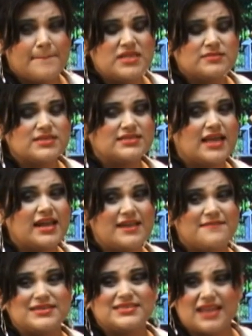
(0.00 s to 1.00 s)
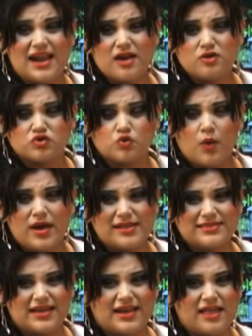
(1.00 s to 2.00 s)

mismas que rebasarán los 40